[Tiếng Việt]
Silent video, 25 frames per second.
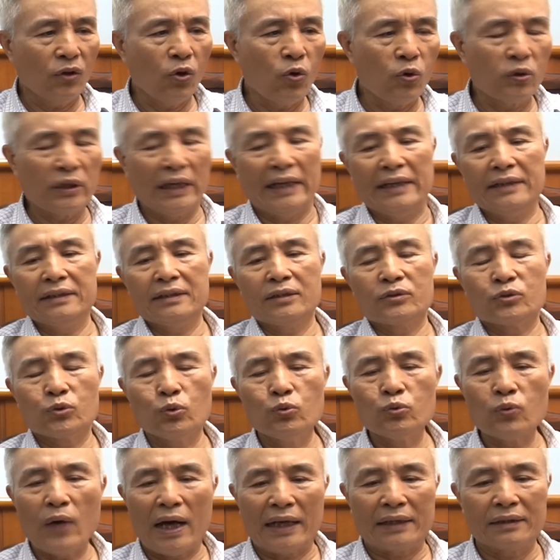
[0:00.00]
ô này là
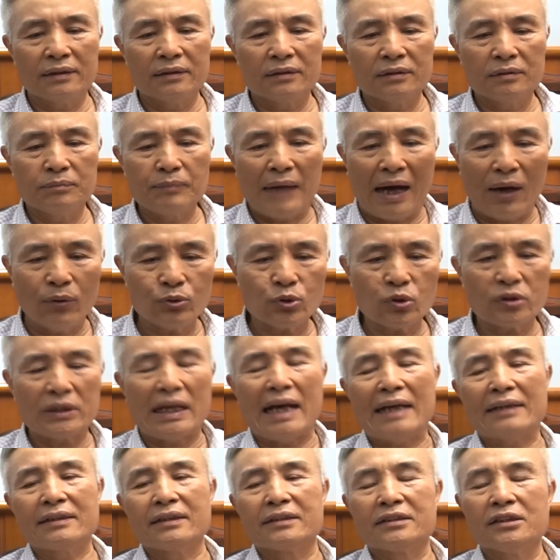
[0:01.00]
trung đoàn báo cho
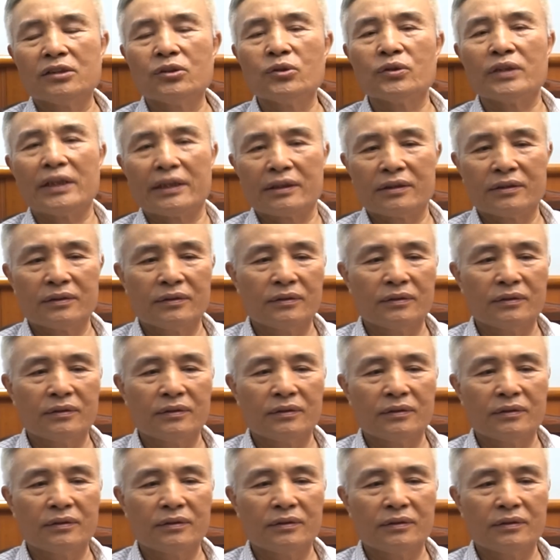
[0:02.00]
ta là chưa có địch.